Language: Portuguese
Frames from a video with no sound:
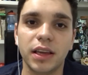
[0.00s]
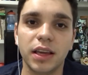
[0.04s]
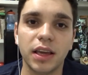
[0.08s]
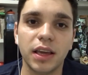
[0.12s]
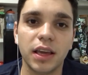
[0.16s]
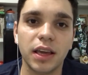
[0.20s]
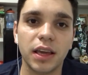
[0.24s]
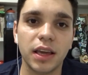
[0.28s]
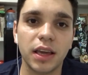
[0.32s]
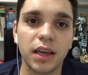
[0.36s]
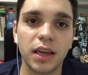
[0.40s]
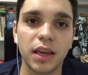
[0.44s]

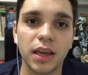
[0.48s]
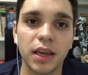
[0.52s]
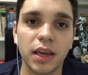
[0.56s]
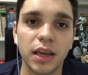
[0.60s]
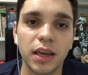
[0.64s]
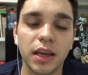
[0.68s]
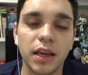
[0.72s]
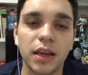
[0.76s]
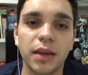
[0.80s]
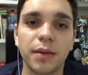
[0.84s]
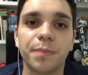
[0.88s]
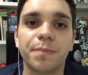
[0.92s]

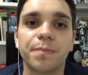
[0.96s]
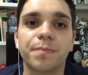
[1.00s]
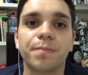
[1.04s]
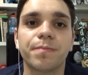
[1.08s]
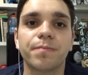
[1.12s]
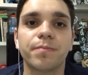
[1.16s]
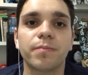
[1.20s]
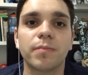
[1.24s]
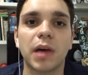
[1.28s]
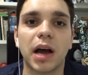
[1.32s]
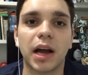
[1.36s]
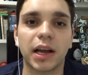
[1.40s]

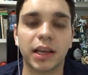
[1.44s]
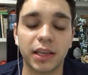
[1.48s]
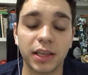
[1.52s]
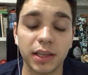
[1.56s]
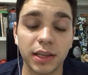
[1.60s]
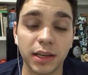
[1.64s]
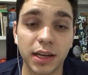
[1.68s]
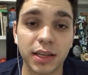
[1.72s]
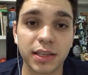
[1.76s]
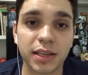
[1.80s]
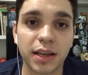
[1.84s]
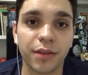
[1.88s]
E
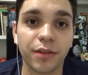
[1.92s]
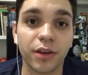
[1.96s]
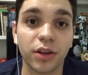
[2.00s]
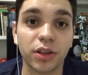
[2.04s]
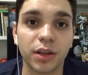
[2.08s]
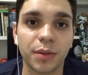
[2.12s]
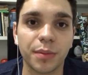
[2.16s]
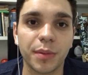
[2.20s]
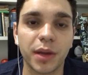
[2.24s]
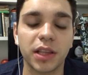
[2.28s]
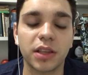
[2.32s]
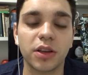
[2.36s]
aqui em
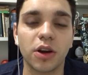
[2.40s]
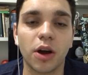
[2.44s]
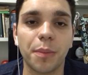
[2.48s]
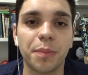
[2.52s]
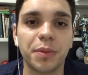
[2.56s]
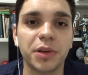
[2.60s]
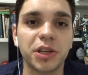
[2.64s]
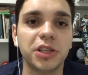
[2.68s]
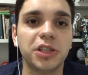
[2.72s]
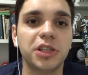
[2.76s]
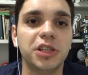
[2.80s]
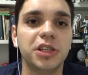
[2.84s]
Cascavel também
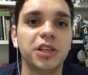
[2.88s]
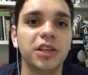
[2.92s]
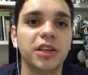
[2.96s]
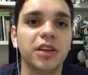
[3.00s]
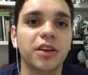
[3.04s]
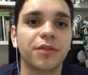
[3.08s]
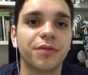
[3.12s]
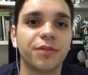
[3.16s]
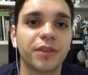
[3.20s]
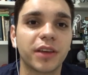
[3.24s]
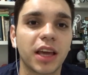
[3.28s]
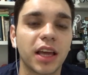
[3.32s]
tem uma
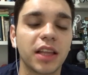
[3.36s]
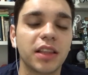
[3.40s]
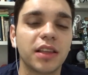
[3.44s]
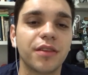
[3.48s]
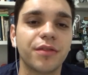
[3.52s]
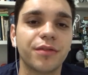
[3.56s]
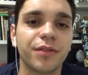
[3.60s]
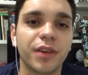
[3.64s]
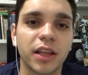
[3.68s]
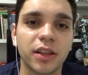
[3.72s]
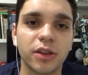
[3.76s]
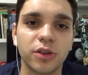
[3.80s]
pistinha.
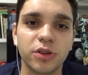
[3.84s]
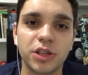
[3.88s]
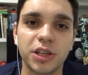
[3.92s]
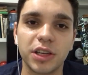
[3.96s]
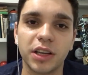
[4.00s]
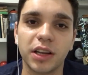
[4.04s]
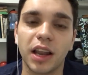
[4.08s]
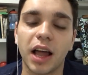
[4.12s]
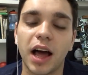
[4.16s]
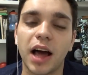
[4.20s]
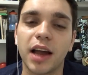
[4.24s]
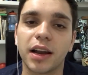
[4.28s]
Fiquei
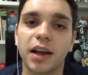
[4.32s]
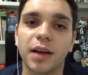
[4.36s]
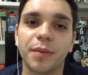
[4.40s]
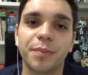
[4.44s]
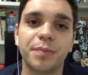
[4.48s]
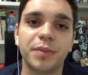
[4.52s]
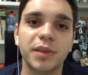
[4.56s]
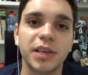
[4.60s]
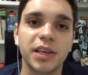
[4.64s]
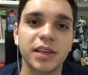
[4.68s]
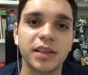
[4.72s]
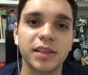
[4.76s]
devendo de ir lá
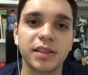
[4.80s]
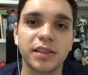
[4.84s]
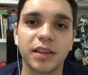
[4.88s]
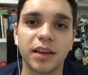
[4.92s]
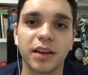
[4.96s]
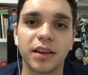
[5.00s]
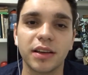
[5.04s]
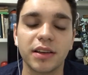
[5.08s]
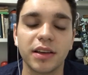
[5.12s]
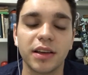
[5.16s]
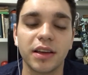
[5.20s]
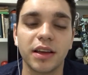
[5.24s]
na
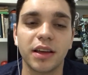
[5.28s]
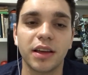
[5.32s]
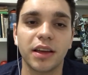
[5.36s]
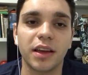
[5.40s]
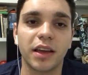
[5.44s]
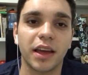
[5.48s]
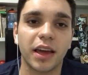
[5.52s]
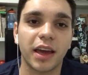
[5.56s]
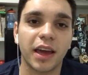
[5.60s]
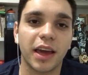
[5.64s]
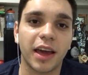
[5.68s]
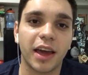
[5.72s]
pista.
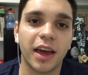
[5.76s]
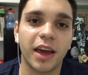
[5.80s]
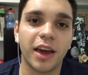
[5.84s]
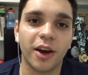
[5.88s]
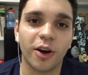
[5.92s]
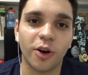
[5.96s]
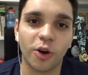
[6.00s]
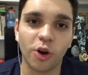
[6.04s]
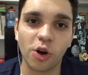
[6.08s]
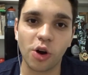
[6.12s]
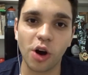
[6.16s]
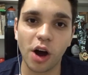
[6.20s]

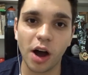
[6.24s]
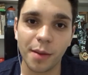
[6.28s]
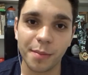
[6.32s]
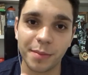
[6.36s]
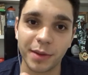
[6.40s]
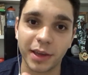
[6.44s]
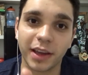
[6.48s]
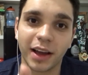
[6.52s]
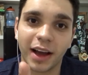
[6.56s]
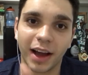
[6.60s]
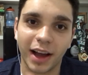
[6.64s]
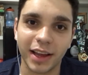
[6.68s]
É, ô
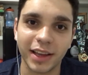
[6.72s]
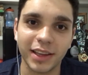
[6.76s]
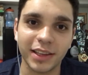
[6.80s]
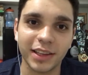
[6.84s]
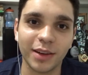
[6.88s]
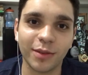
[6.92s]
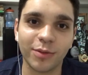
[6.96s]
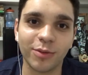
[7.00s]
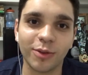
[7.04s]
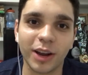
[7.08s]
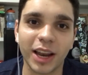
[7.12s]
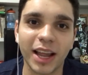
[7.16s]
Gobi,
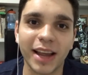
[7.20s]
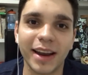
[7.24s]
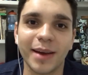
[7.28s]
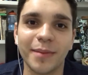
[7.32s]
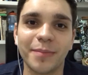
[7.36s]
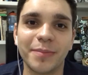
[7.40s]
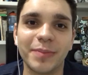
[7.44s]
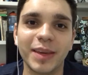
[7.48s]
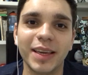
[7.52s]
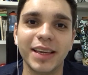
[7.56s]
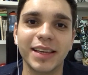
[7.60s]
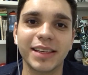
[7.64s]
ainda vou
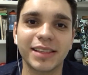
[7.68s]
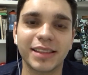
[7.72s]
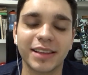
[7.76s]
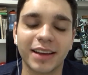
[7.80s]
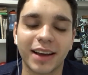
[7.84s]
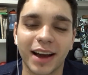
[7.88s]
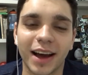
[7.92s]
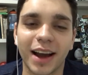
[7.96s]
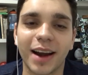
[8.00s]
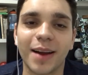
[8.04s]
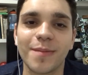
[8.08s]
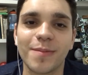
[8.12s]
lá na
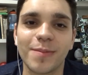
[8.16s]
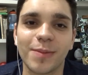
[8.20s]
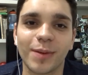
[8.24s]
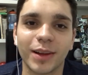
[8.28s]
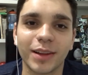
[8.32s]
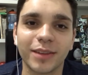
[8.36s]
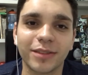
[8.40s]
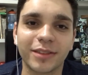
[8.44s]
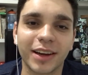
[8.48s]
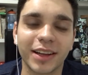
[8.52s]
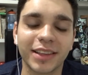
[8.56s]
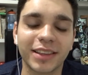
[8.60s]
pista, cara.
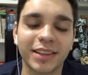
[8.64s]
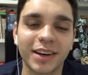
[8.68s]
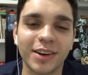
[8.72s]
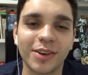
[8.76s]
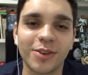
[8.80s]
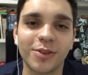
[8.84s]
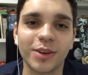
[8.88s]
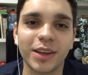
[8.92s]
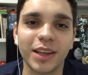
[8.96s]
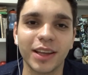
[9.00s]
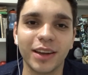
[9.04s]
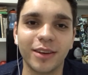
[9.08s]
Pode ficar
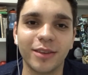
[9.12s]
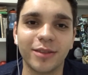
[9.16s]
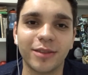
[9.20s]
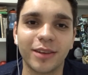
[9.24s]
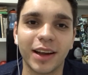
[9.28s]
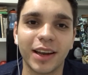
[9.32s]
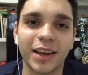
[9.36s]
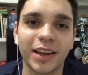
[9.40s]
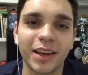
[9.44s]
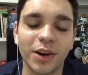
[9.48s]
tranquilo.